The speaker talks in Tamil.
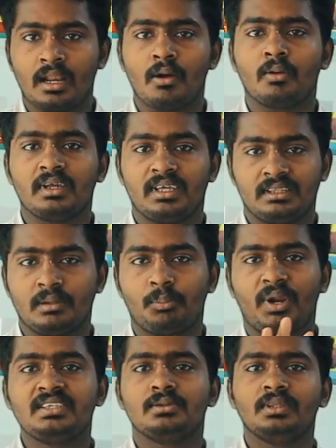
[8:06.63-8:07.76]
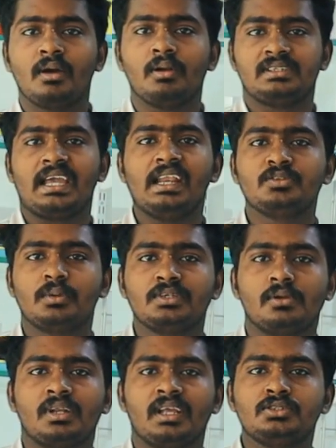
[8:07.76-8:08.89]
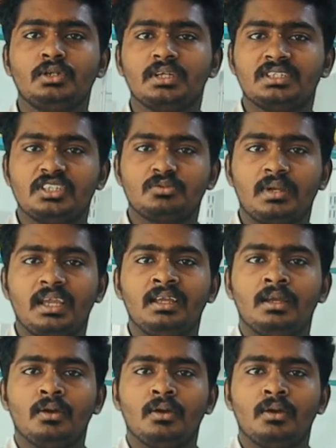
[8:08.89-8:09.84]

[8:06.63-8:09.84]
நான் உங்களுக்கு இந்த ப்ரைஸ் வந்து நான் உங்களுக்கு சேலஞ்ச் பண்ணி சொல்கிறேன் ஹெச் டு ஹெச் டிஸ்பிளே